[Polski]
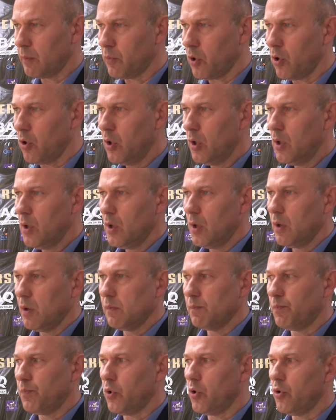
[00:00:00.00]
bo,
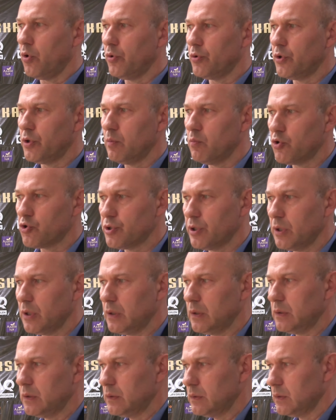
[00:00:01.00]
bo nie
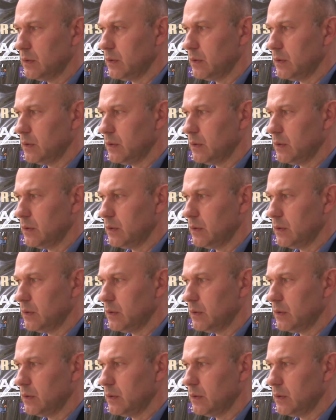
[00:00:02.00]
można